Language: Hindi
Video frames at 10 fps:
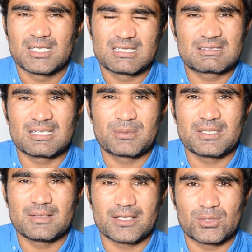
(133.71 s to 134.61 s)
जितने भी
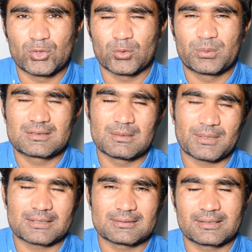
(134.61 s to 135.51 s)
यूट्यूबर्स हैं
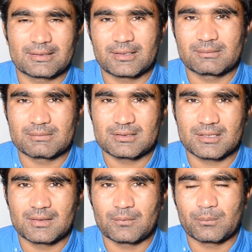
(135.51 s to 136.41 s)
पाकिस्तान के अंदर
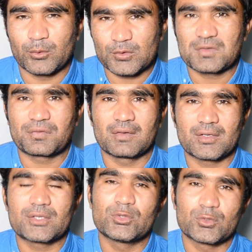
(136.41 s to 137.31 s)
जितने मोस्ट
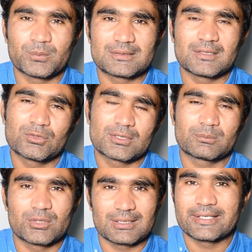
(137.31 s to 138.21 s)
फेवरेट यूट्यूबर्स थे वो सब
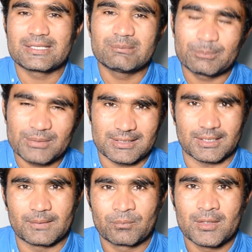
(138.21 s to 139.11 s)
उनकी इंगेजमेंट पे थे
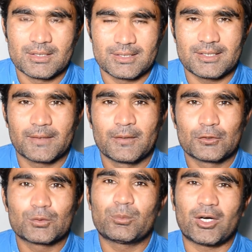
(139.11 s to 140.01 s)
ठीक है
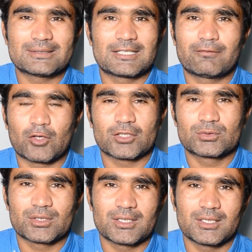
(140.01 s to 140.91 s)
सो बहुत ज़्यादा व्लॉग्स
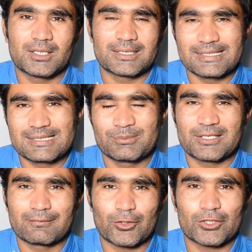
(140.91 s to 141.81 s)
उनकी इंगेजमेंट
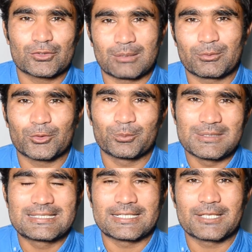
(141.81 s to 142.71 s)
के व्लॉग्स तो आप लोगों को
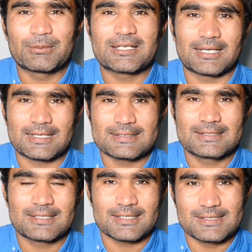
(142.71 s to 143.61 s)
मिल जाएंगे बट
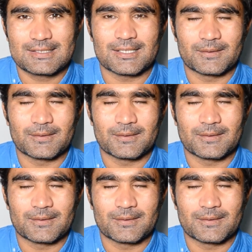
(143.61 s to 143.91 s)
आज के इस